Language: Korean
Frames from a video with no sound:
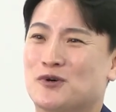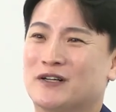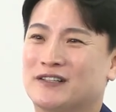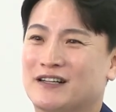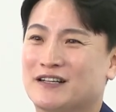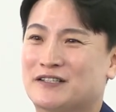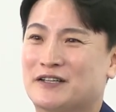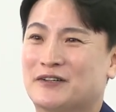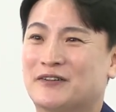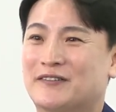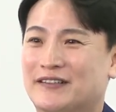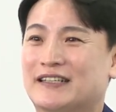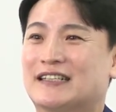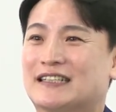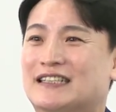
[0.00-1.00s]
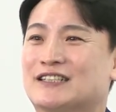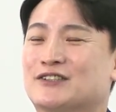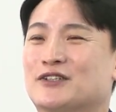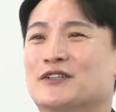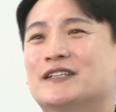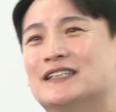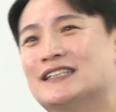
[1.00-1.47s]
좋아들하세요 예,
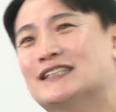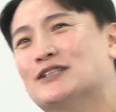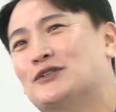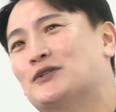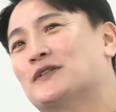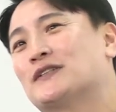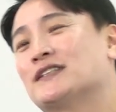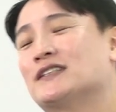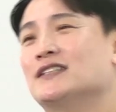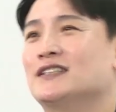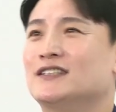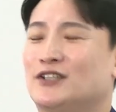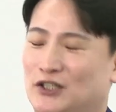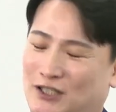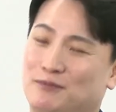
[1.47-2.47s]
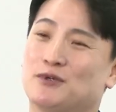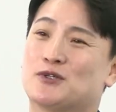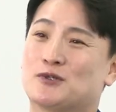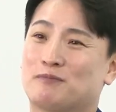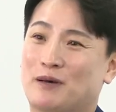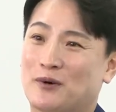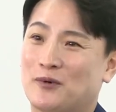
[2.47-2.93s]
그래서 트로트 열심히
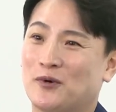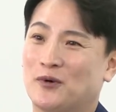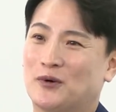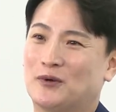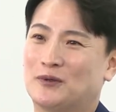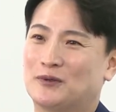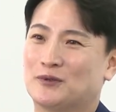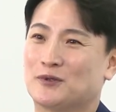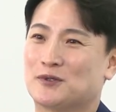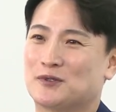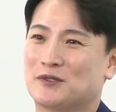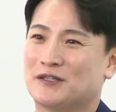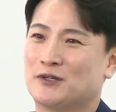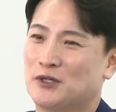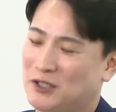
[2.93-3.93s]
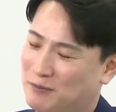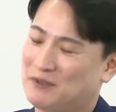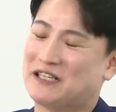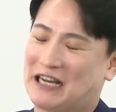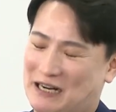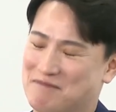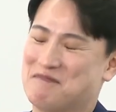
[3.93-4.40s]
연습하고 또 진짜 열심히
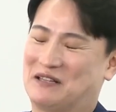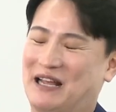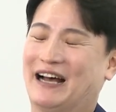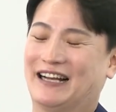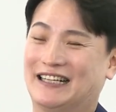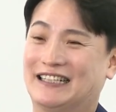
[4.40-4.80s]
잘합니다.